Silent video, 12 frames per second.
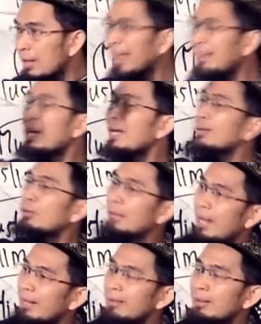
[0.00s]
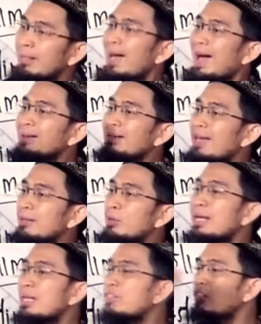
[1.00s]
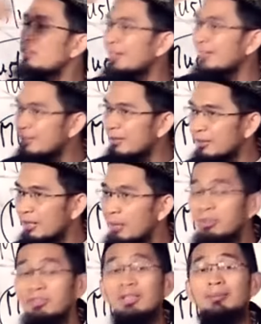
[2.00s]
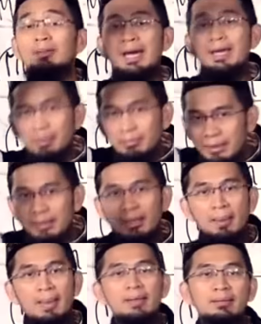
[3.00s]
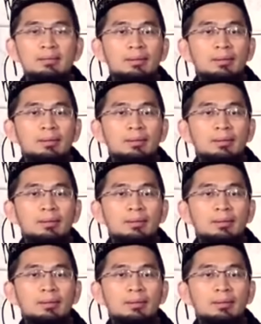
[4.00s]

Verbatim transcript: Kata Al-Quran, Anda itu dari sifat saja mesti lebih baik dibanding yang lain.